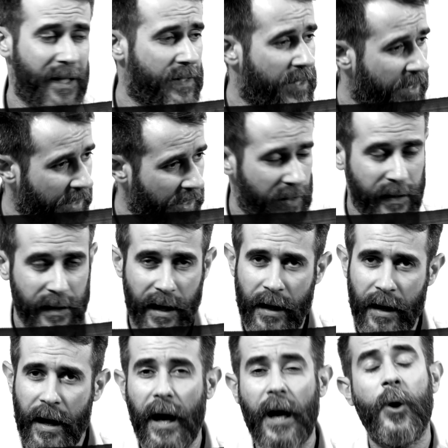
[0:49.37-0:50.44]
e
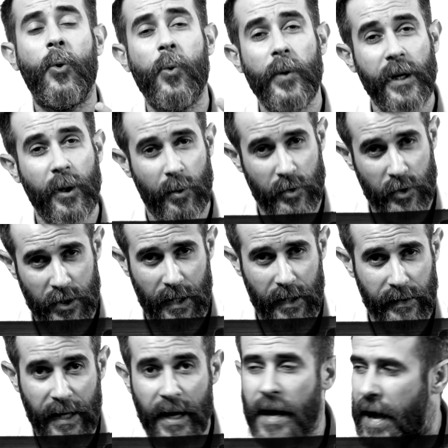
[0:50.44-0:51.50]
diretta alcuni
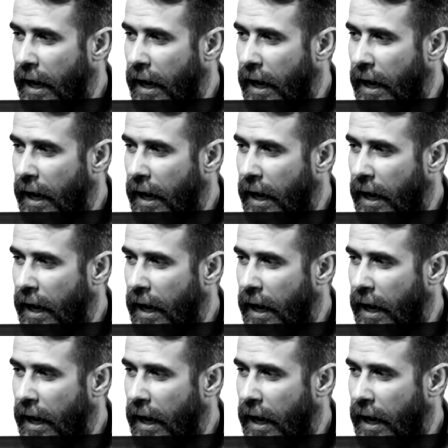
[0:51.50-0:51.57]
concetti,